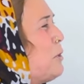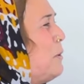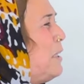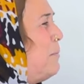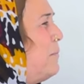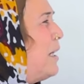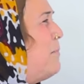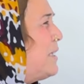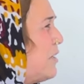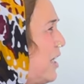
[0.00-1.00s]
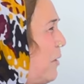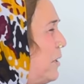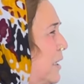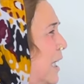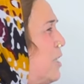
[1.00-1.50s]
چۆلێ خەمیز کەچکا
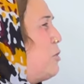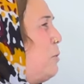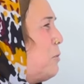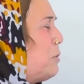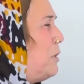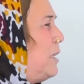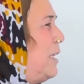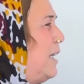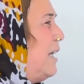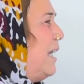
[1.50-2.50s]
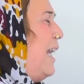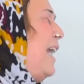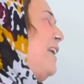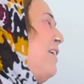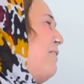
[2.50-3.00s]
خۆنێت ئەت چم چۆلێ
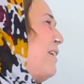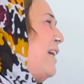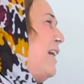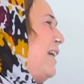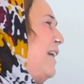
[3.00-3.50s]
ئەرێ وەڵە